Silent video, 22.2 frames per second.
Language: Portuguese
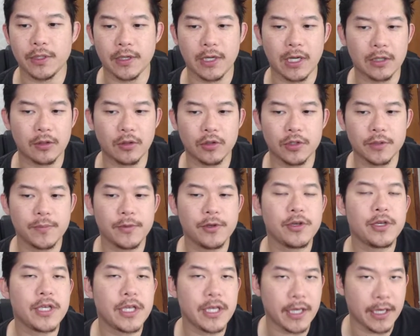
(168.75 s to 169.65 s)

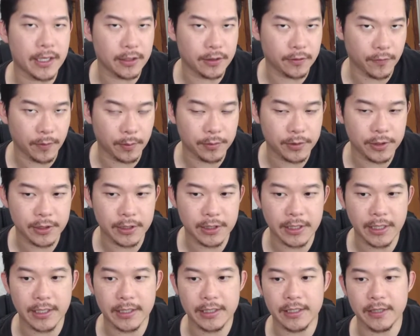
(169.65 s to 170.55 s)
14.500, vamos
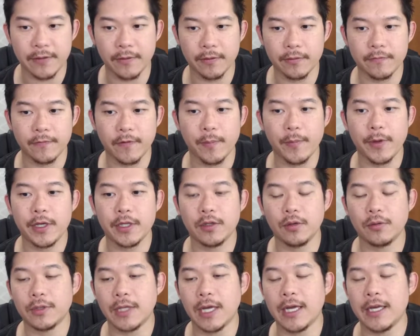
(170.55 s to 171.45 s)
dizer assim, vamos, vamos
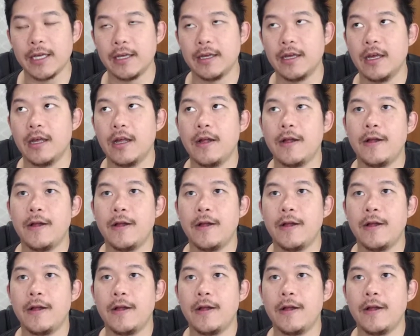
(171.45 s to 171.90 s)
arredondar aí.